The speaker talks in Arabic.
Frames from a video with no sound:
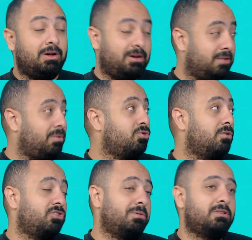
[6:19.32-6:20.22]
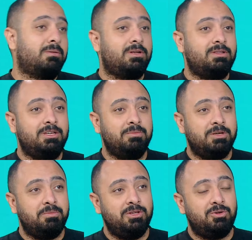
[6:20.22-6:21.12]
كانت مع مصطفى شعبان طبعا نجم
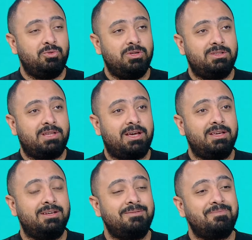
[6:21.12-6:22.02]
كبير وليه التحيه